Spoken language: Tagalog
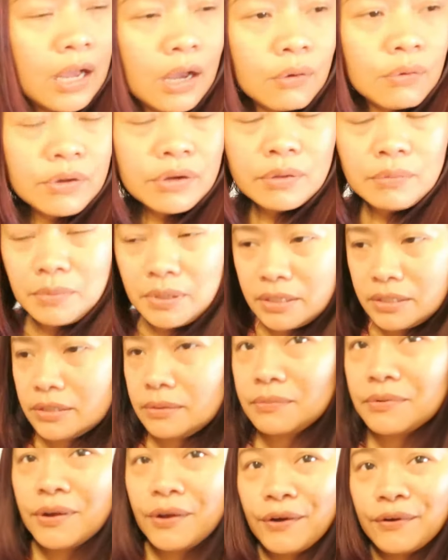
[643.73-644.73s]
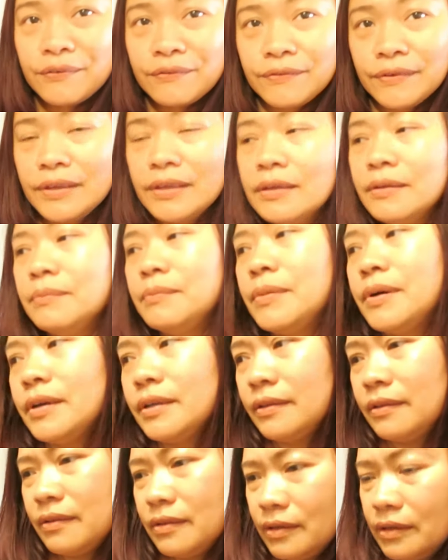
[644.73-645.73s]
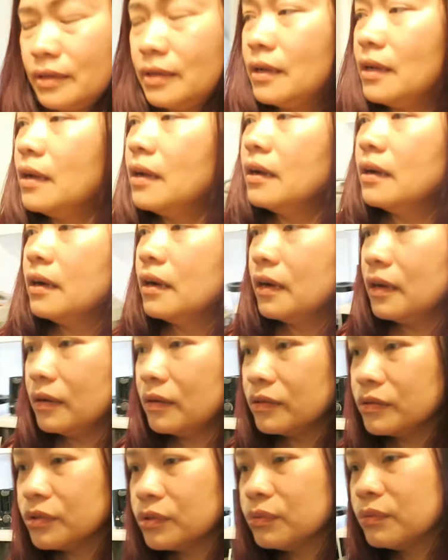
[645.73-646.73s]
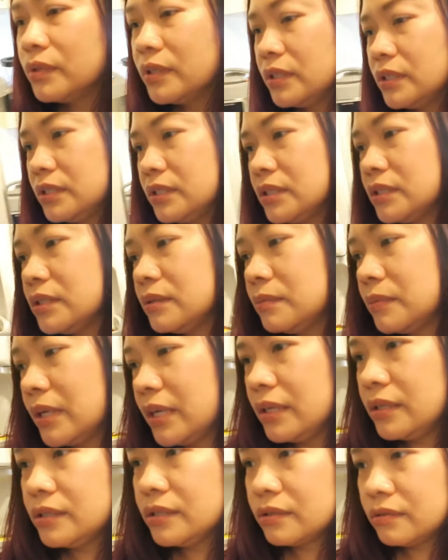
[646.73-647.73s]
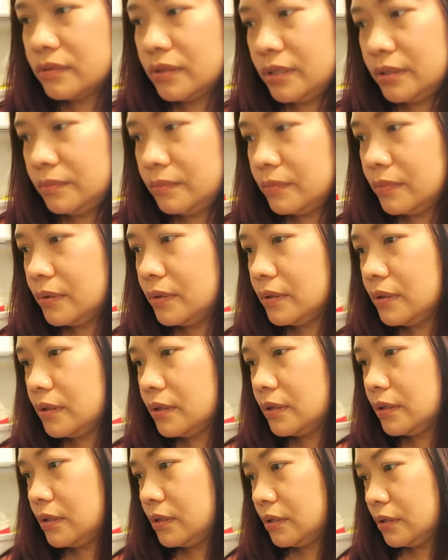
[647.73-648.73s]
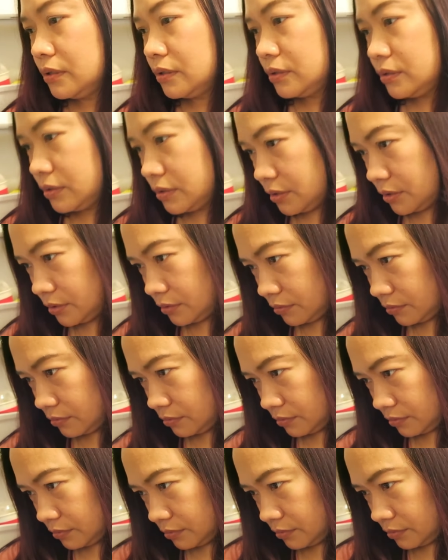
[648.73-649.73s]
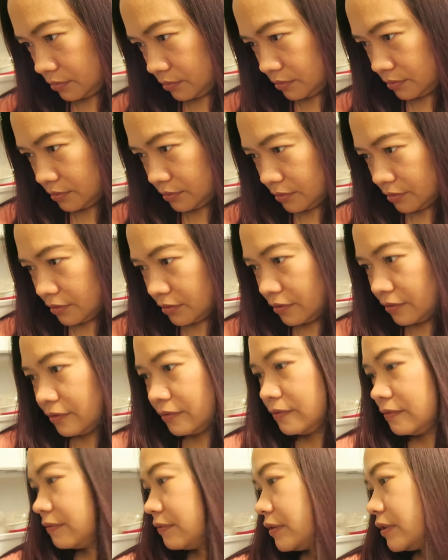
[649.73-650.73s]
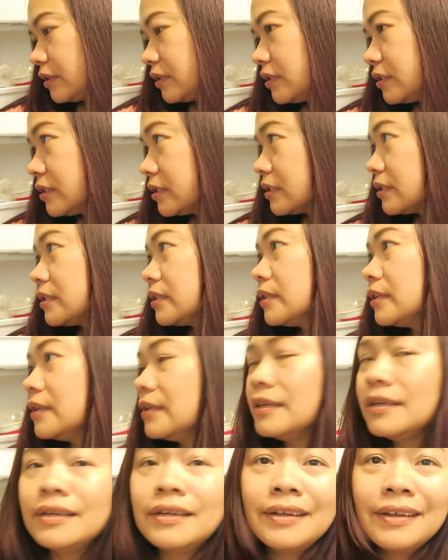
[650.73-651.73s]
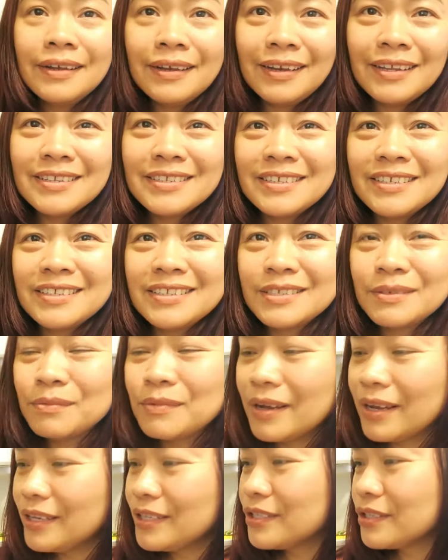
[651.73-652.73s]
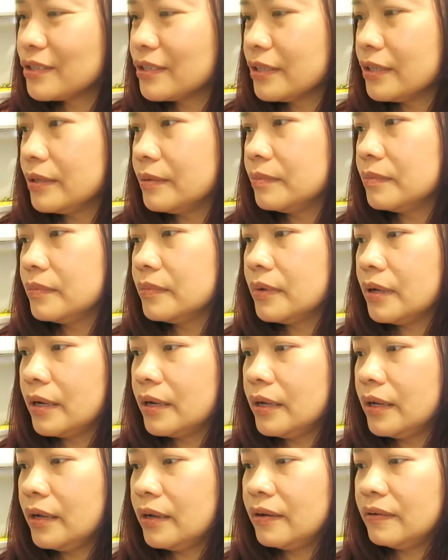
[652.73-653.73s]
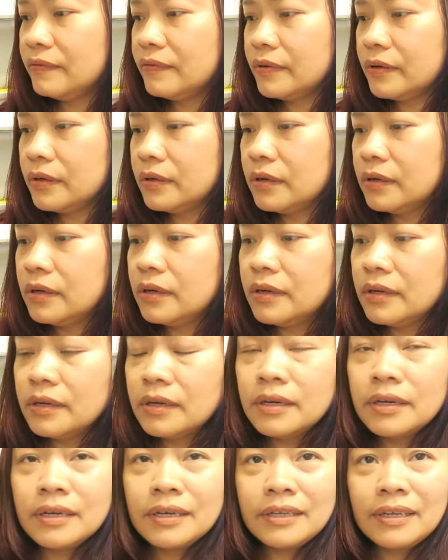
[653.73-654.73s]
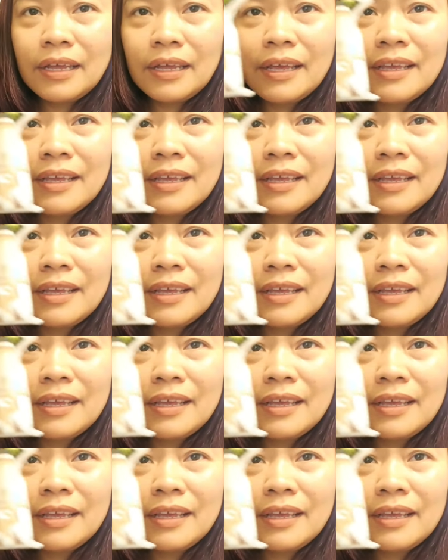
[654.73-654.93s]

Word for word: I wanna make some coffee, but I also want to eat some ice cream. So, first, let's eat some ice cream. I have an